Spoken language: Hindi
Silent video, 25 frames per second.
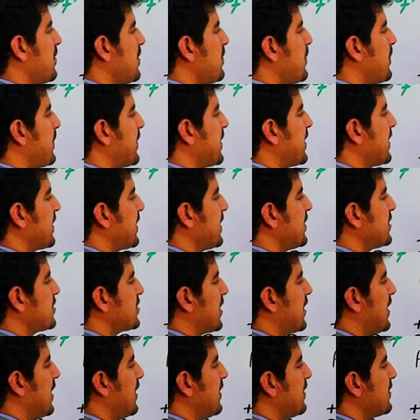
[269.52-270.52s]
अभी भी पढ़ेंगे
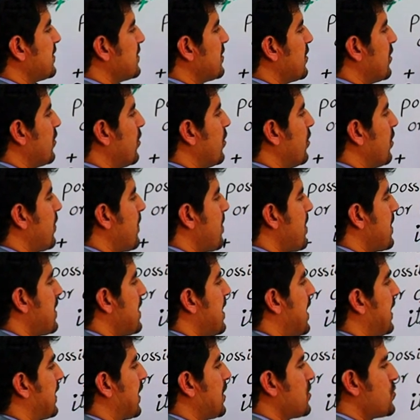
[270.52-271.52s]
इंशाल्लाह
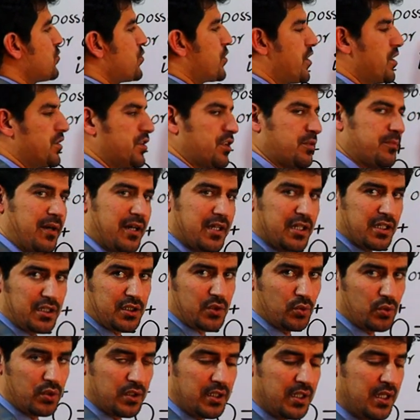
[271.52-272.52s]
या कंजुगेटेड
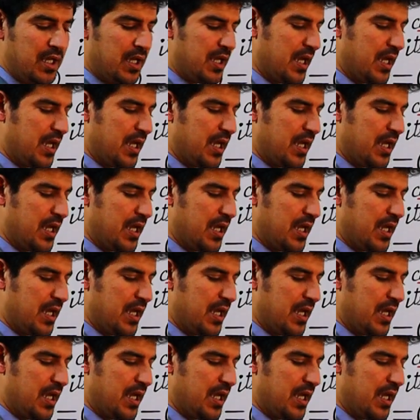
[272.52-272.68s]
मालिक्यूल